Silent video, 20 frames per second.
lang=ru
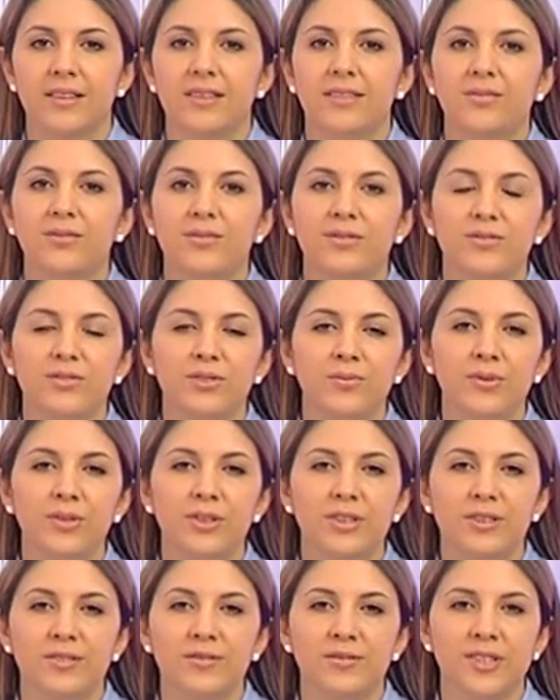Здравствуйте, вы
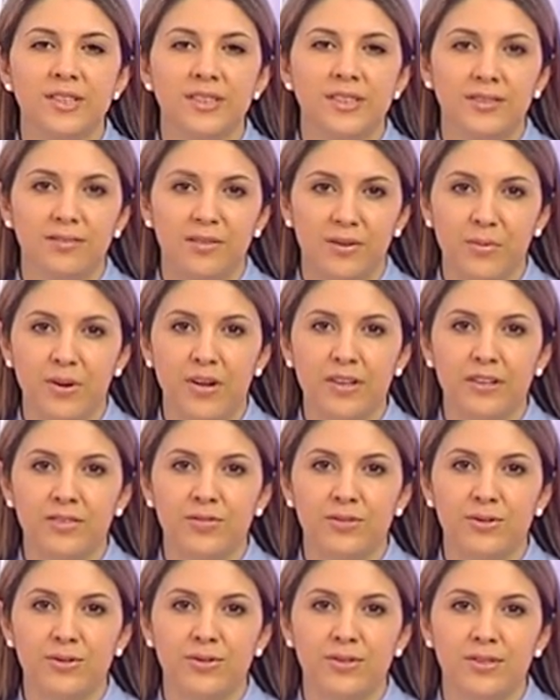смотрите «В центре внимания»
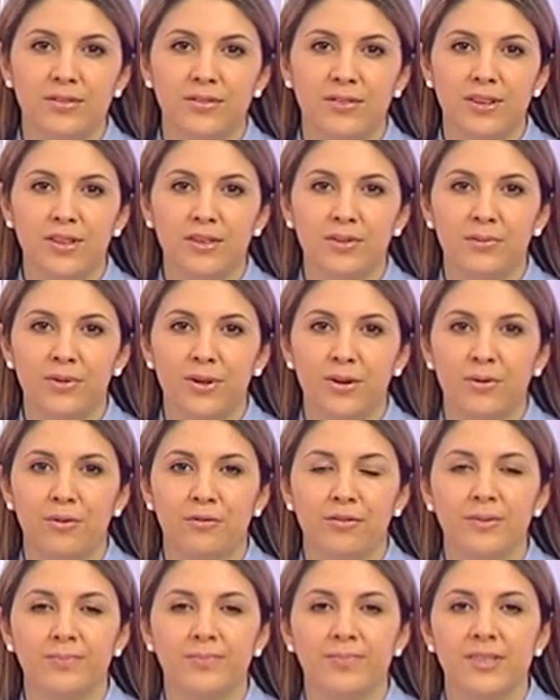в студии Евгения
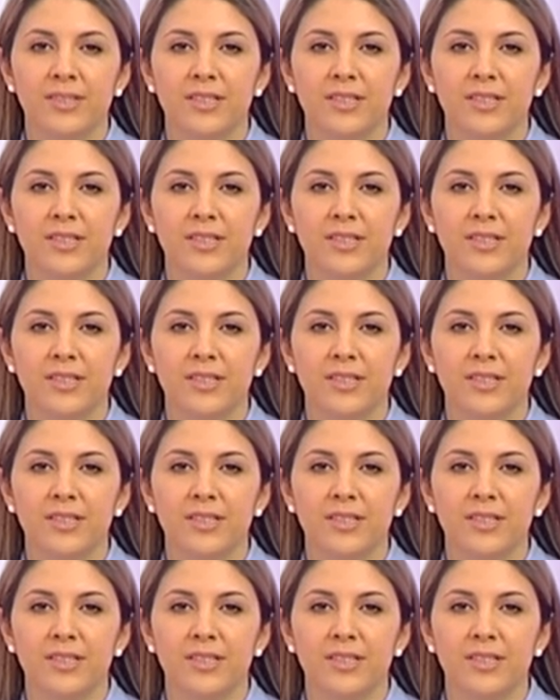Унакова.